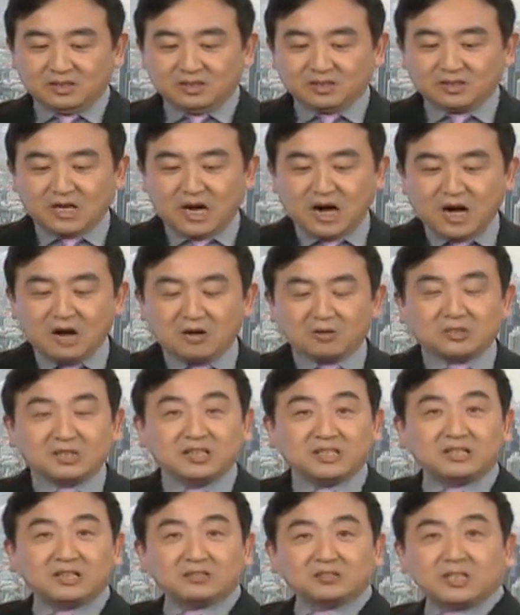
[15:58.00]
港澳
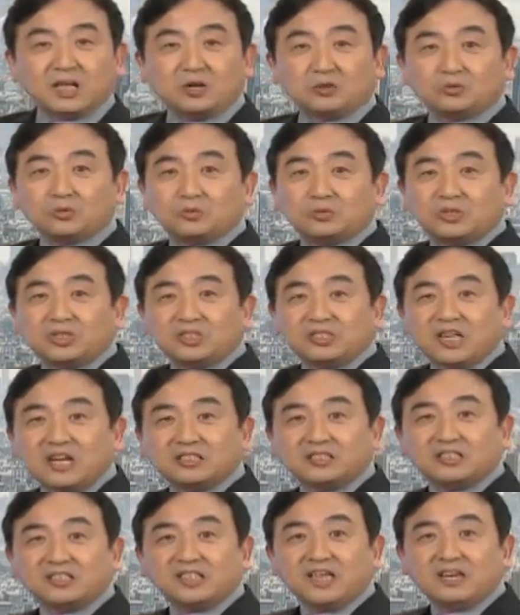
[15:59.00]
协调小组是
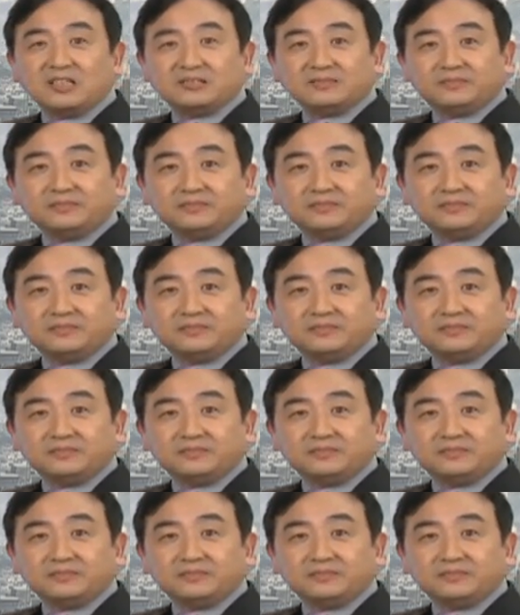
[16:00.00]
张德江